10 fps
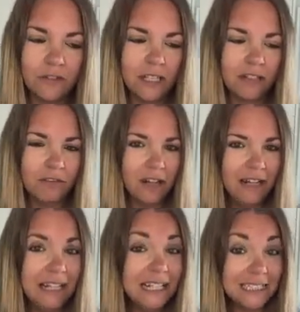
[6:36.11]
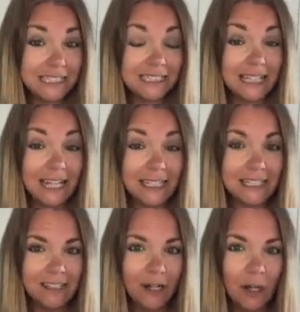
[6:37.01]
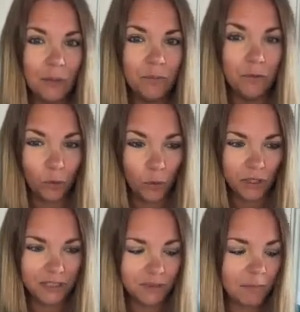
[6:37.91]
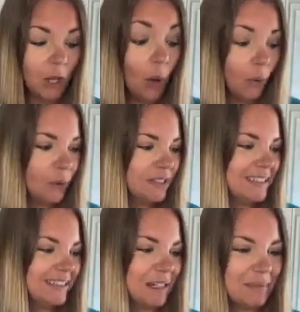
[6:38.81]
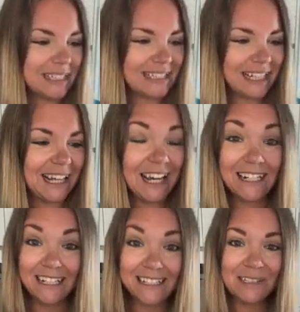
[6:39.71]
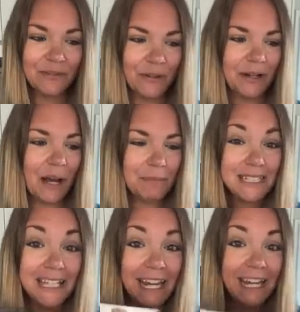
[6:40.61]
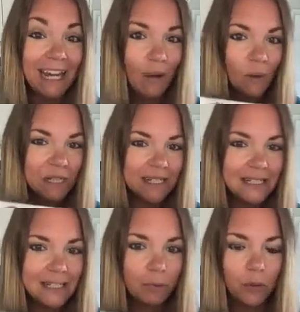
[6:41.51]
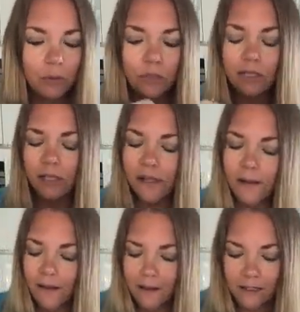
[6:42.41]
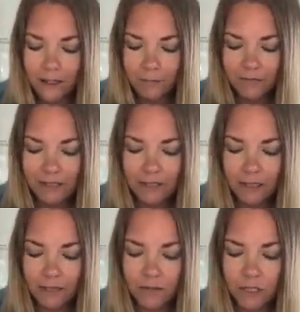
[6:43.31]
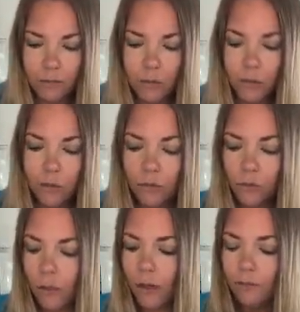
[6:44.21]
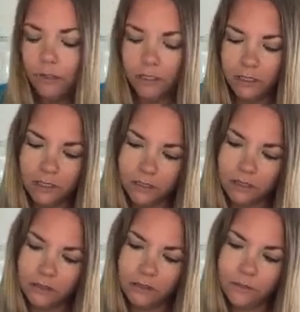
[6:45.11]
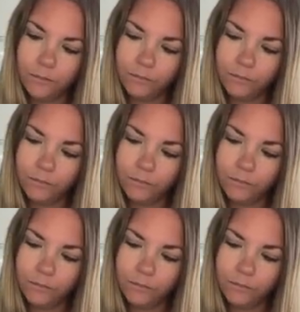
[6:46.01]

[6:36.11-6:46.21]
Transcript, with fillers: Auf jeden Fall ist es leicht ähm, fruchtig. Und ich habe ja gesagt, gerade letzte Woche habe ich genau dieses Produkt. Ähm, ich weiß gar nicht, welche Blütenform haben wir denn hier drin.